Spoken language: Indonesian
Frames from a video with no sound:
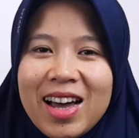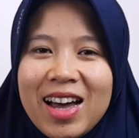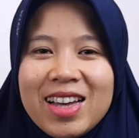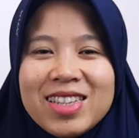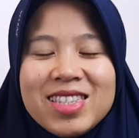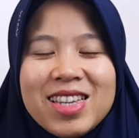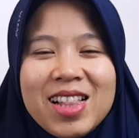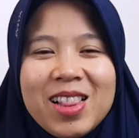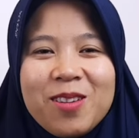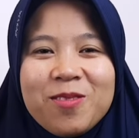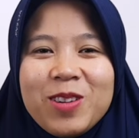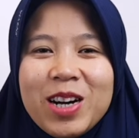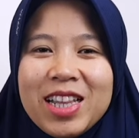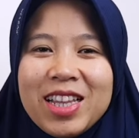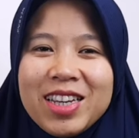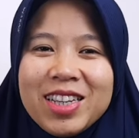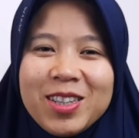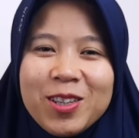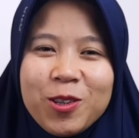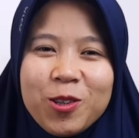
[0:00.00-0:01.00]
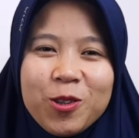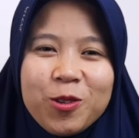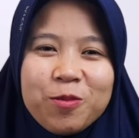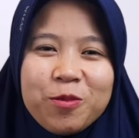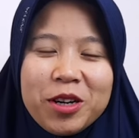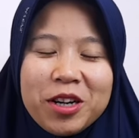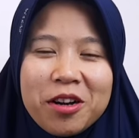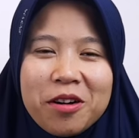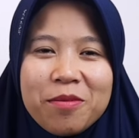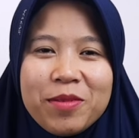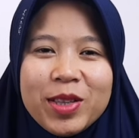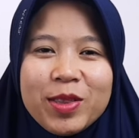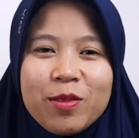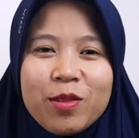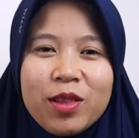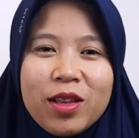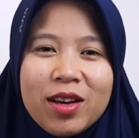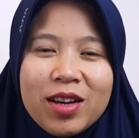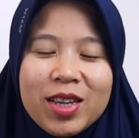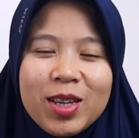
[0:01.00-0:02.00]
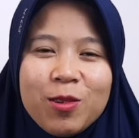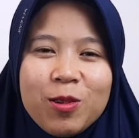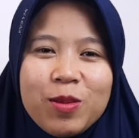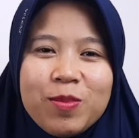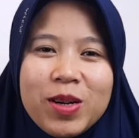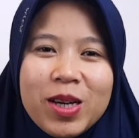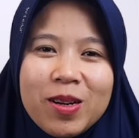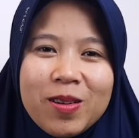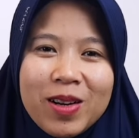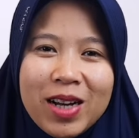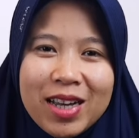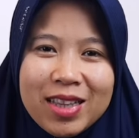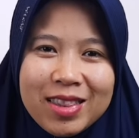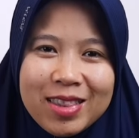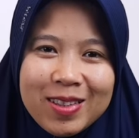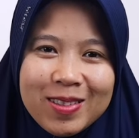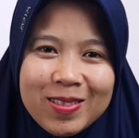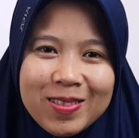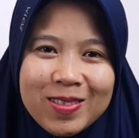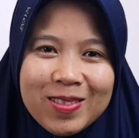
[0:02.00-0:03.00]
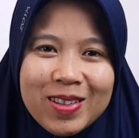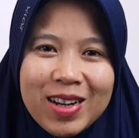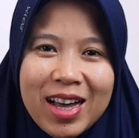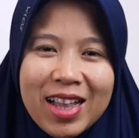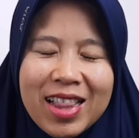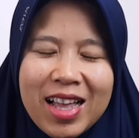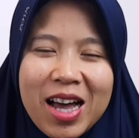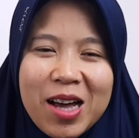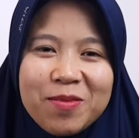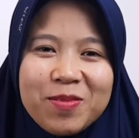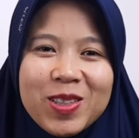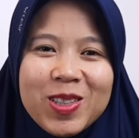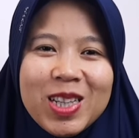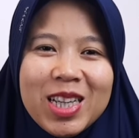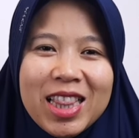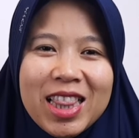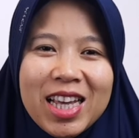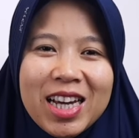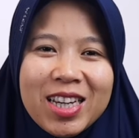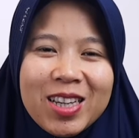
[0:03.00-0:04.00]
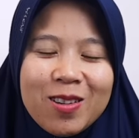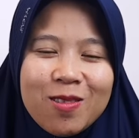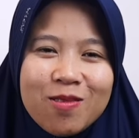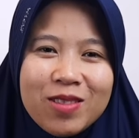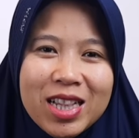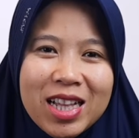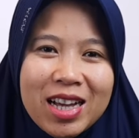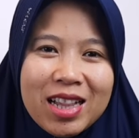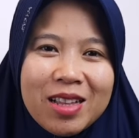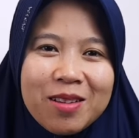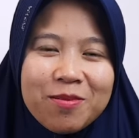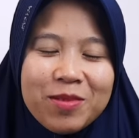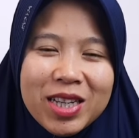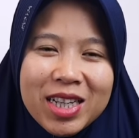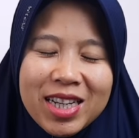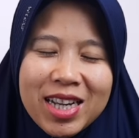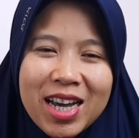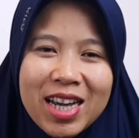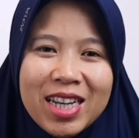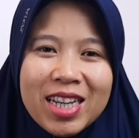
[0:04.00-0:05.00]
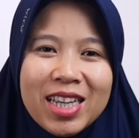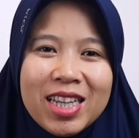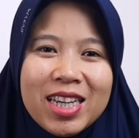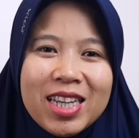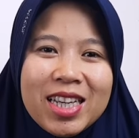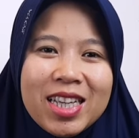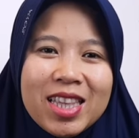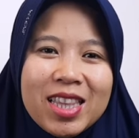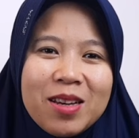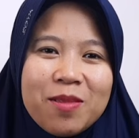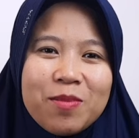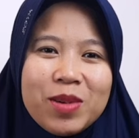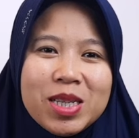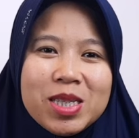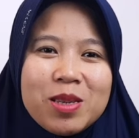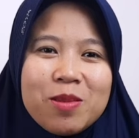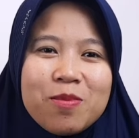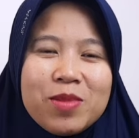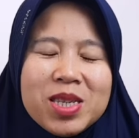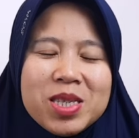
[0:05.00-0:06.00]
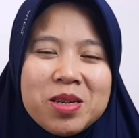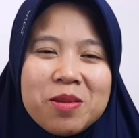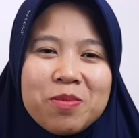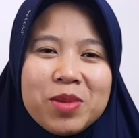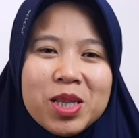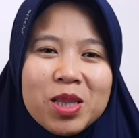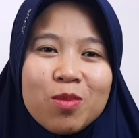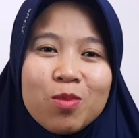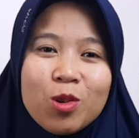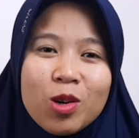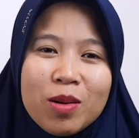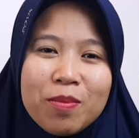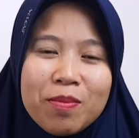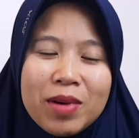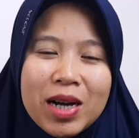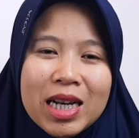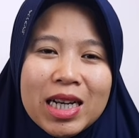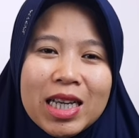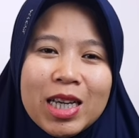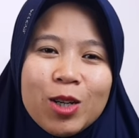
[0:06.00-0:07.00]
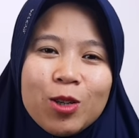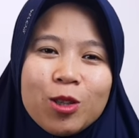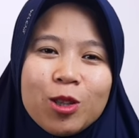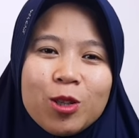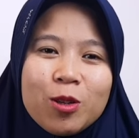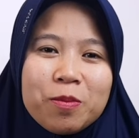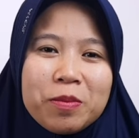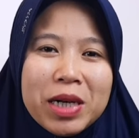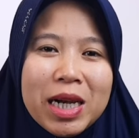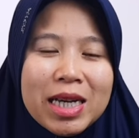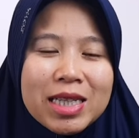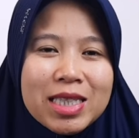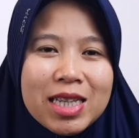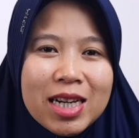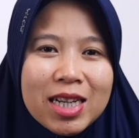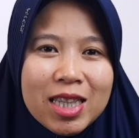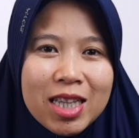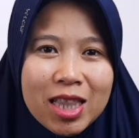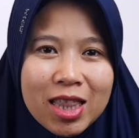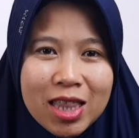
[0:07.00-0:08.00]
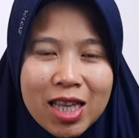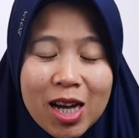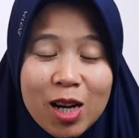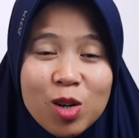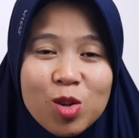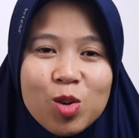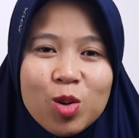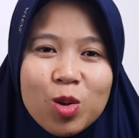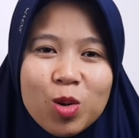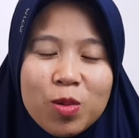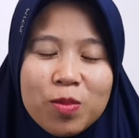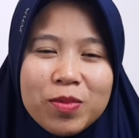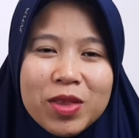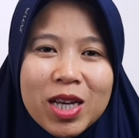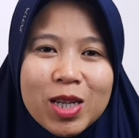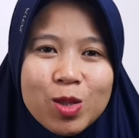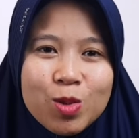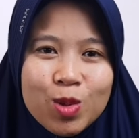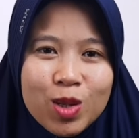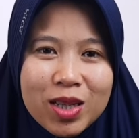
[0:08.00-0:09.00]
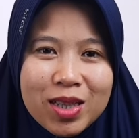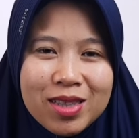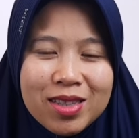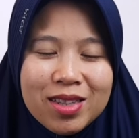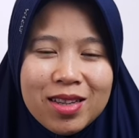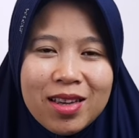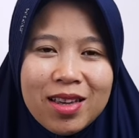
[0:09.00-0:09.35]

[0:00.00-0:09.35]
Assalamualaikum warahmatullahi wabarakatuh. Alhamdulillahirabbil alamin. Hari ini kita masih bisa bertemu kembali untuk belajar tentang hukum tajwid.